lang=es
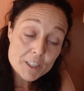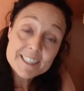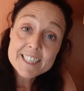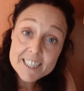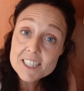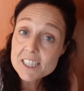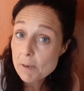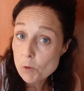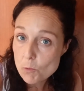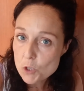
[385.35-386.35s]
ingredientes
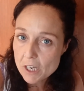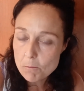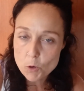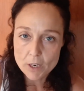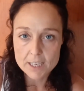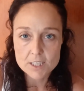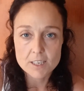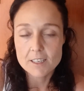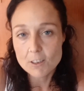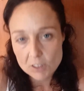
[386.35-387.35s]
que podemos tener por
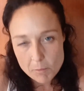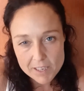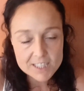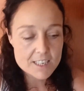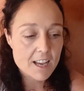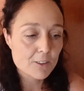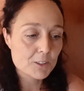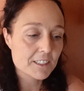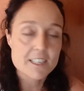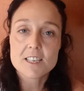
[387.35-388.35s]
casa y creo que también es
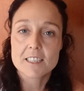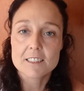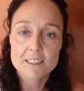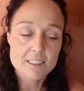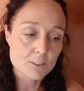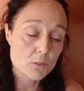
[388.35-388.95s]
algo interesante.